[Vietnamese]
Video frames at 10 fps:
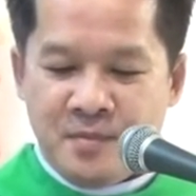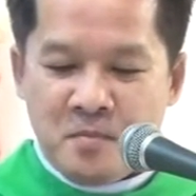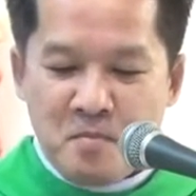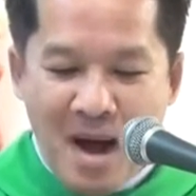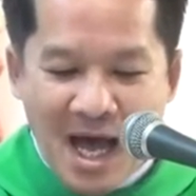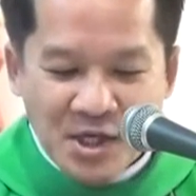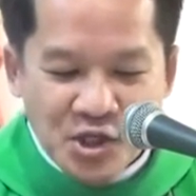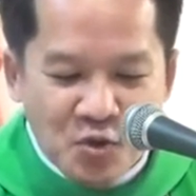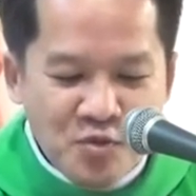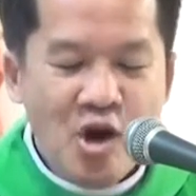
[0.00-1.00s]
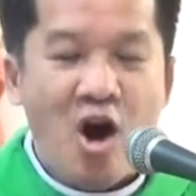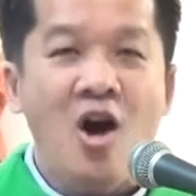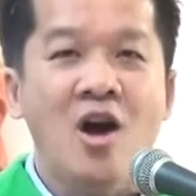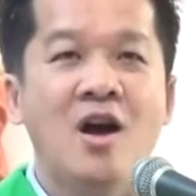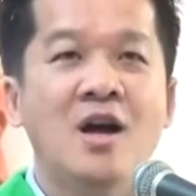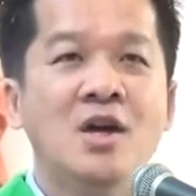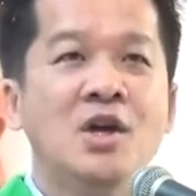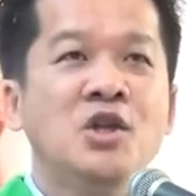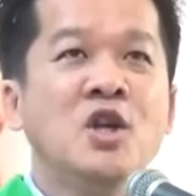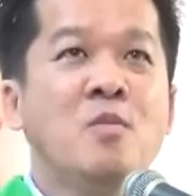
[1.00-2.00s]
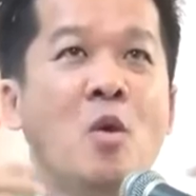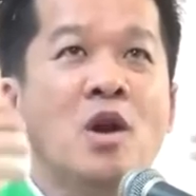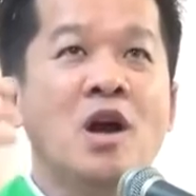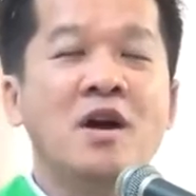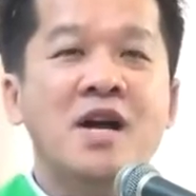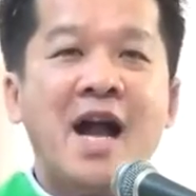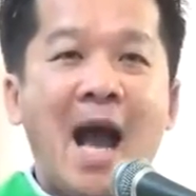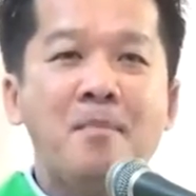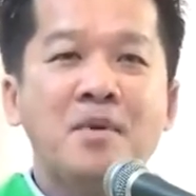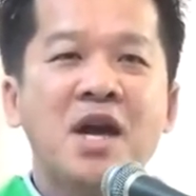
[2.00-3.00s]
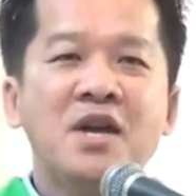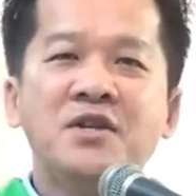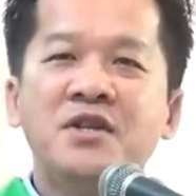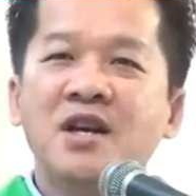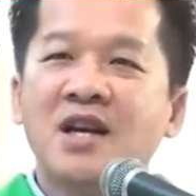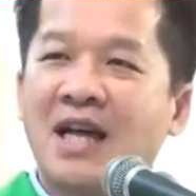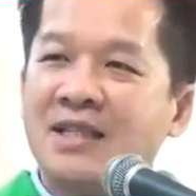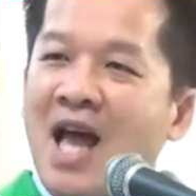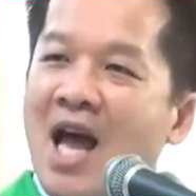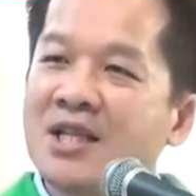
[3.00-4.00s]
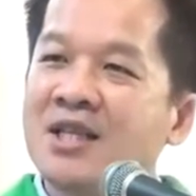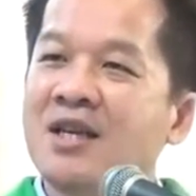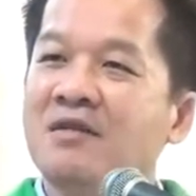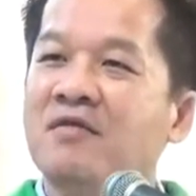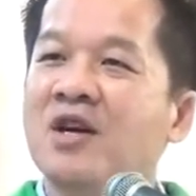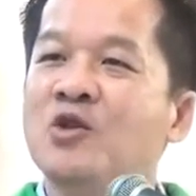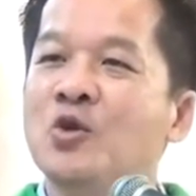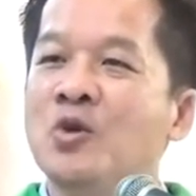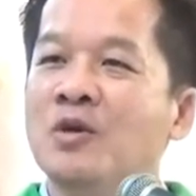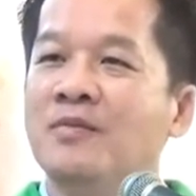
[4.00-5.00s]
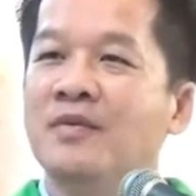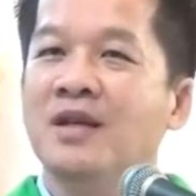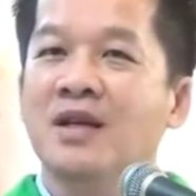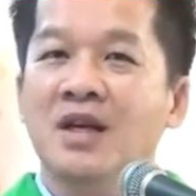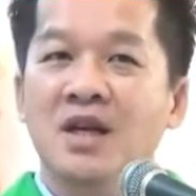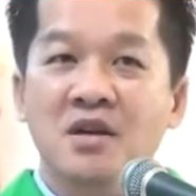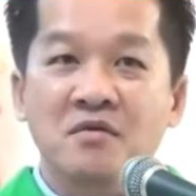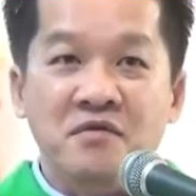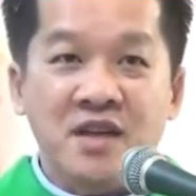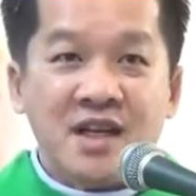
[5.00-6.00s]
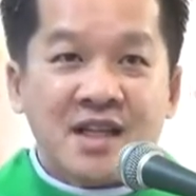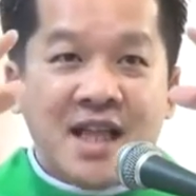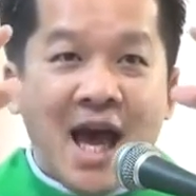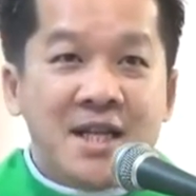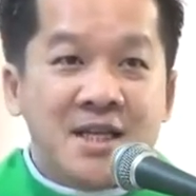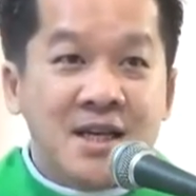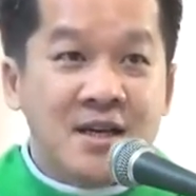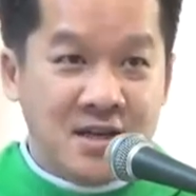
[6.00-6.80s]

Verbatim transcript: mà trong đó như một lời cam kết rất là tha thiết với Chúa: việc tái thiết